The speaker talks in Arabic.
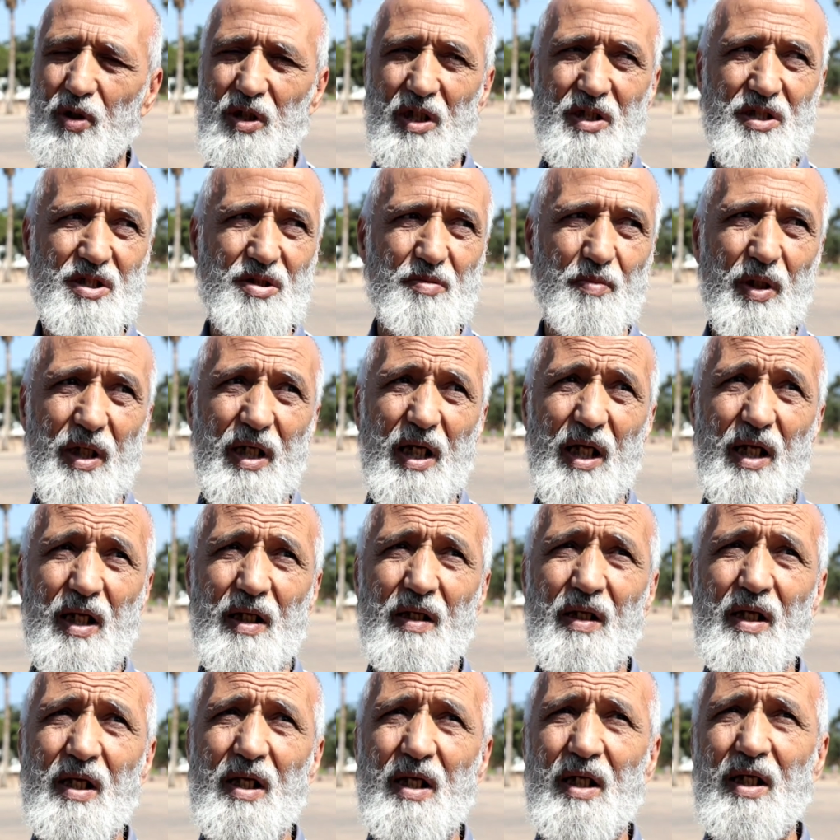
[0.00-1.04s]
دازت بخير
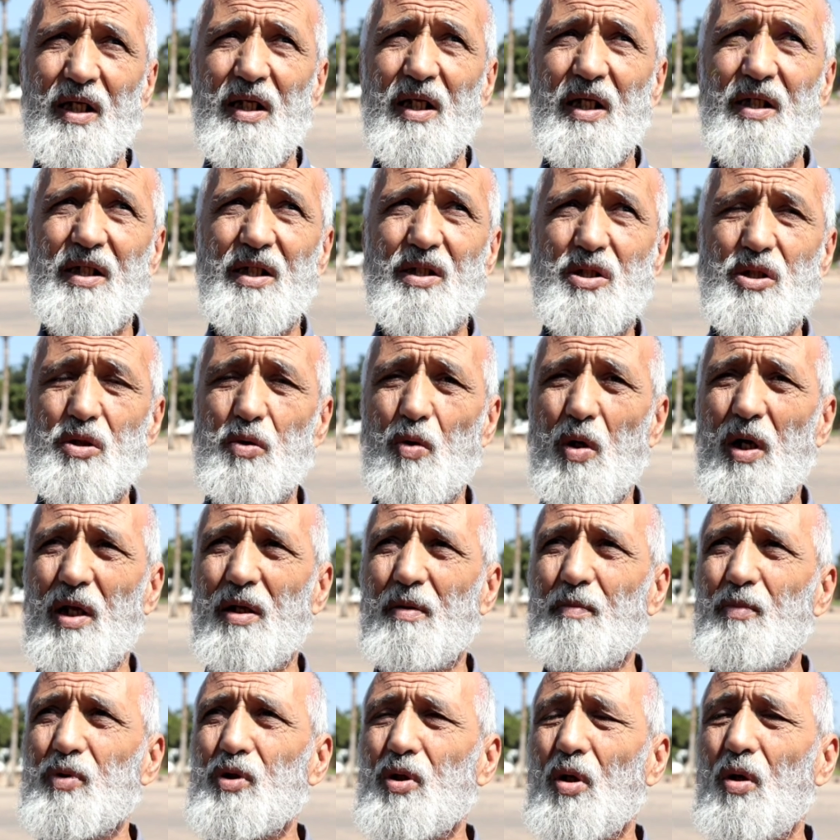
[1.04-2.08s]
لكن السؤال
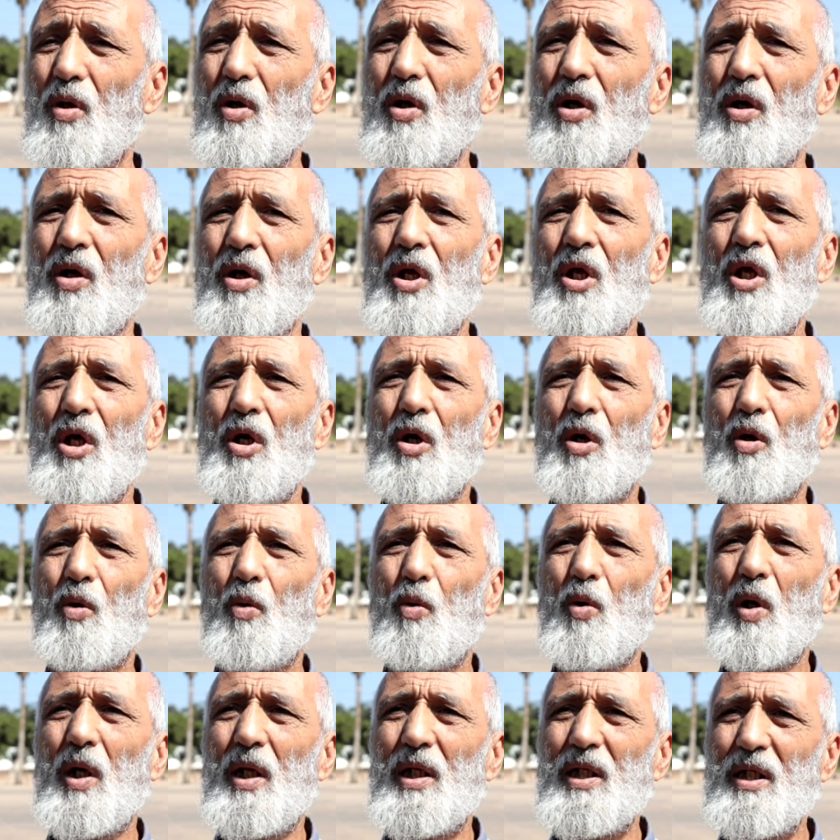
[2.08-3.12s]
المطروح
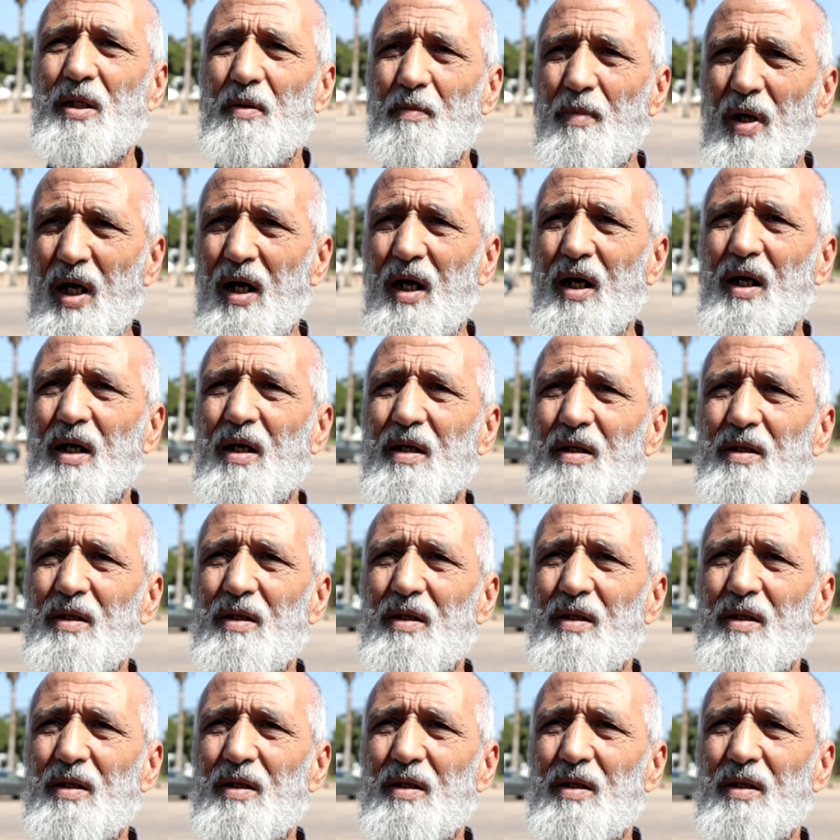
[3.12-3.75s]
هو لما